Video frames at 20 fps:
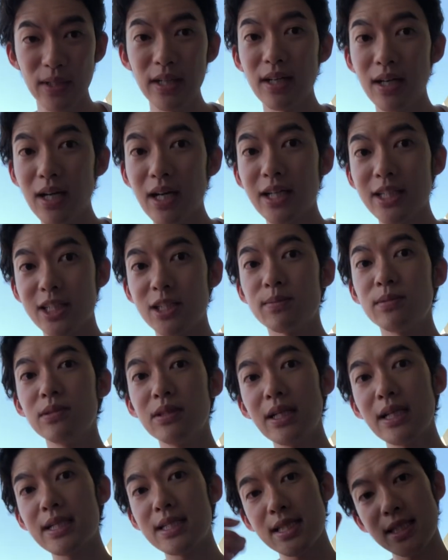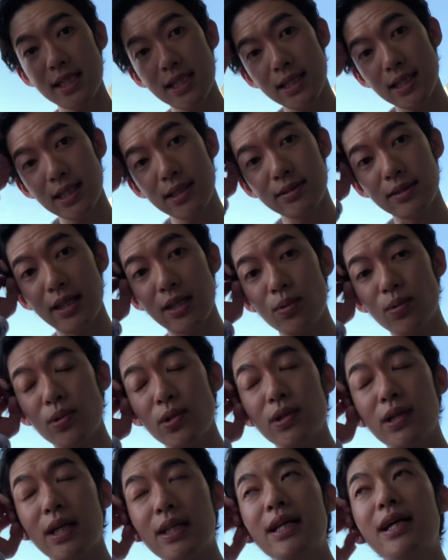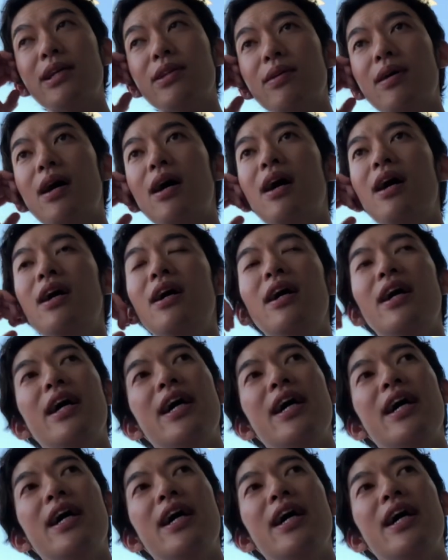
だから自分が自信がなくて能力がないとか、